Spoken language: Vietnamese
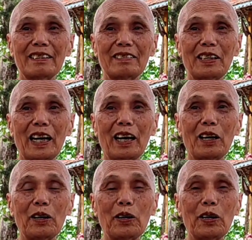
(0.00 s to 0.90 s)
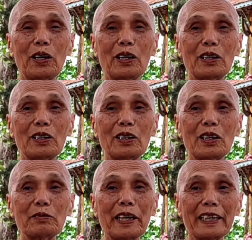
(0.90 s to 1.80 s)
là
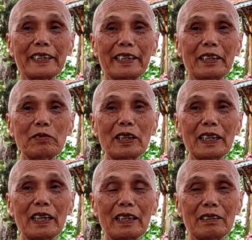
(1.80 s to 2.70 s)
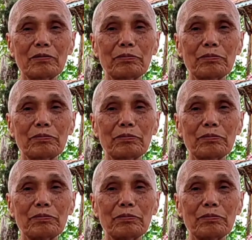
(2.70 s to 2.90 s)
ông trạng trình ông nói á,